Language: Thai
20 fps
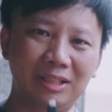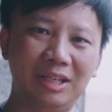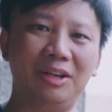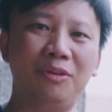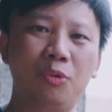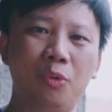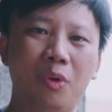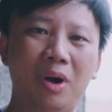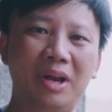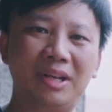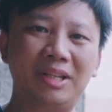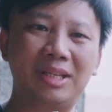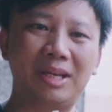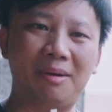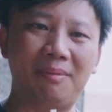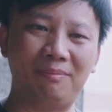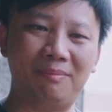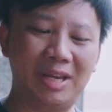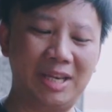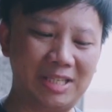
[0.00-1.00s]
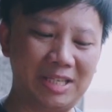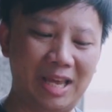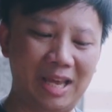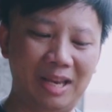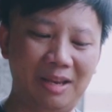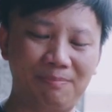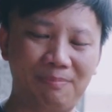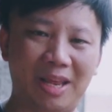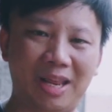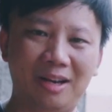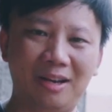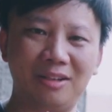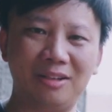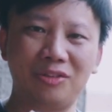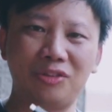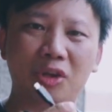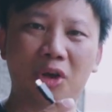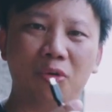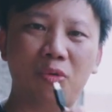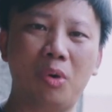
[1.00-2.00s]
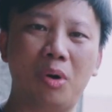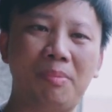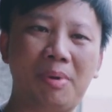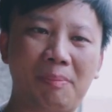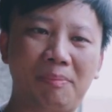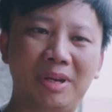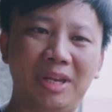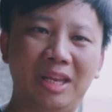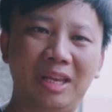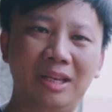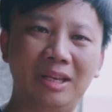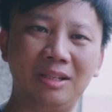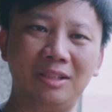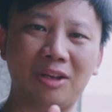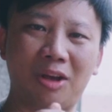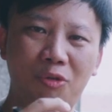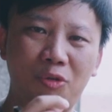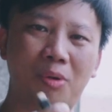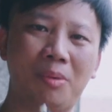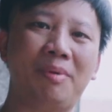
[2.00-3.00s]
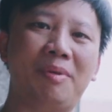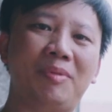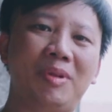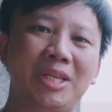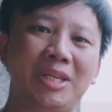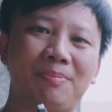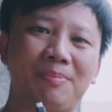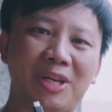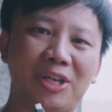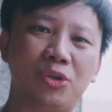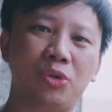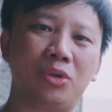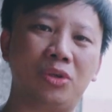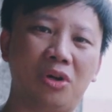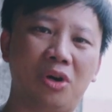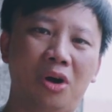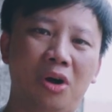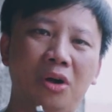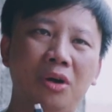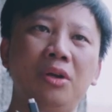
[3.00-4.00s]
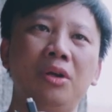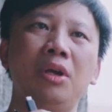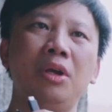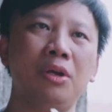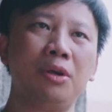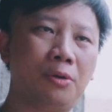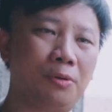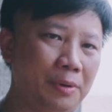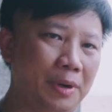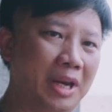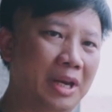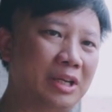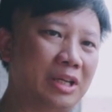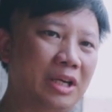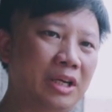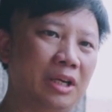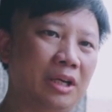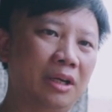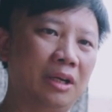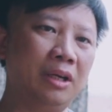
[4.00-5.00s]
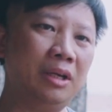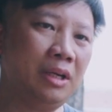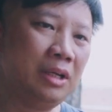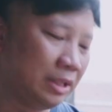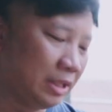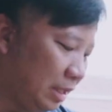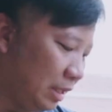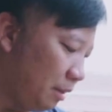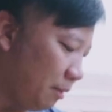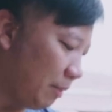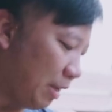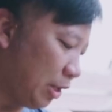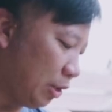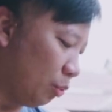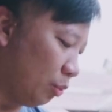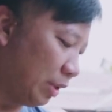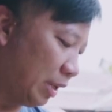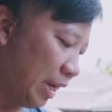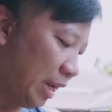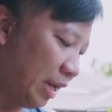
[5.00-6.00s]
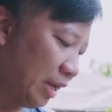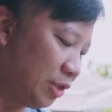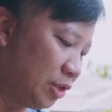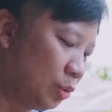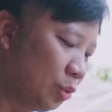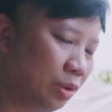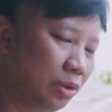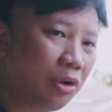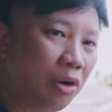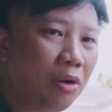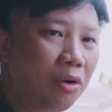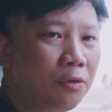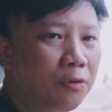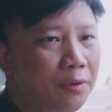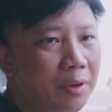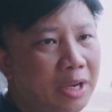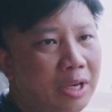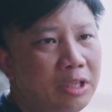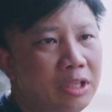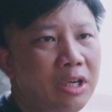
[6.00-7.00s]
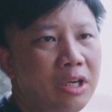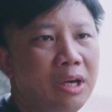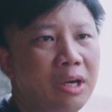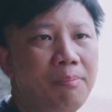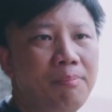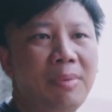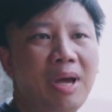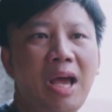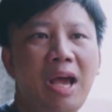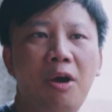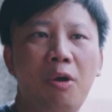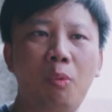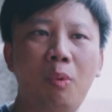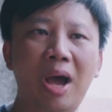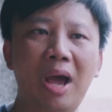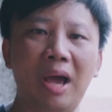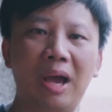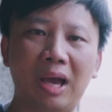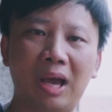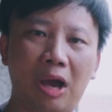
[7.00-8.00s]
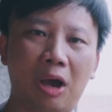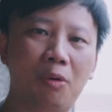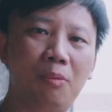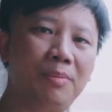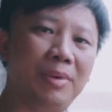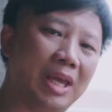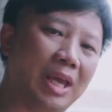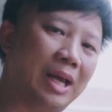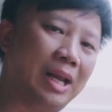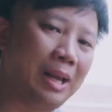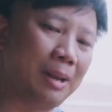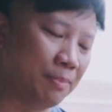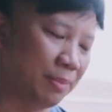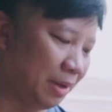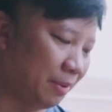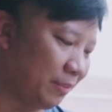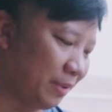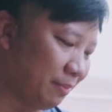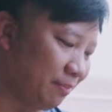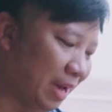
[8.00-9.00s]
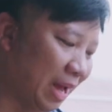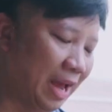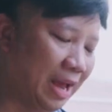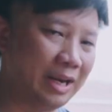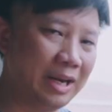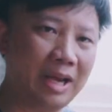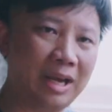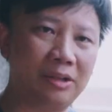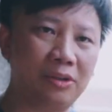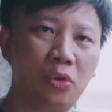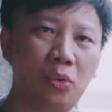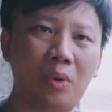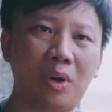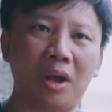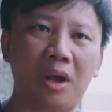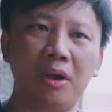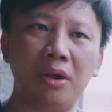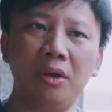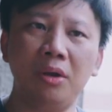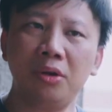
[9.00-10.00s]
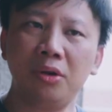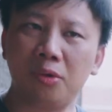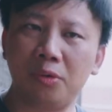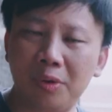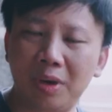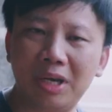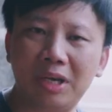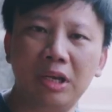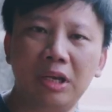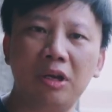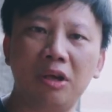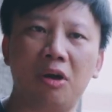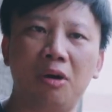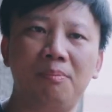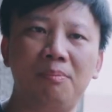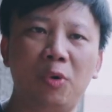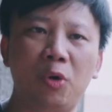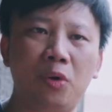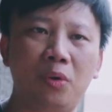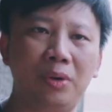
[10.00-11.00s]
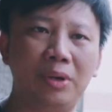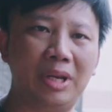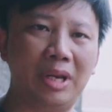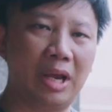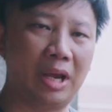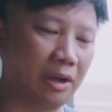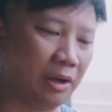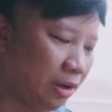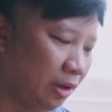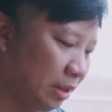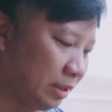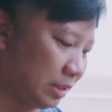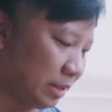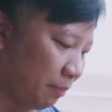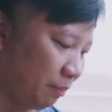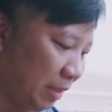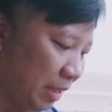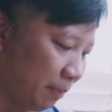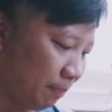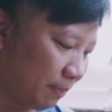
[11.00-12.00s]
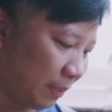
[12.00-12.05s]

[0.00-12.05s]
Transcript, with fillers: หนึ่งหัวจะไม่ใช่เป็นสองหัวแบบนี้สองหัวแบบนี้จะเป็นชุดของ Creator ทีนี้มาดูในชุดของ Creator กันบ้างว่าเขามีอะไรเพิ่มขึ้นมานะฮะตัว Creator Combo เนี่ยก็จะมี